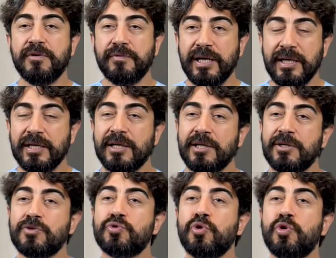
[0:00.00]
Ve
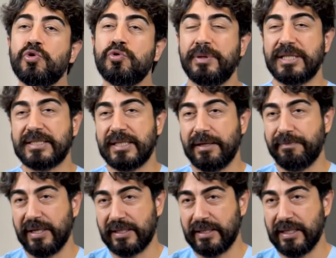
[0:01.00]
doğru
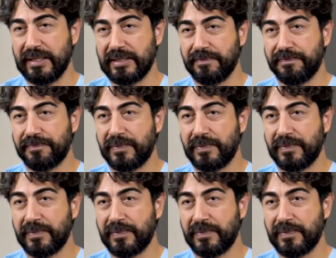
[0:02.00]
beslenmek lazım.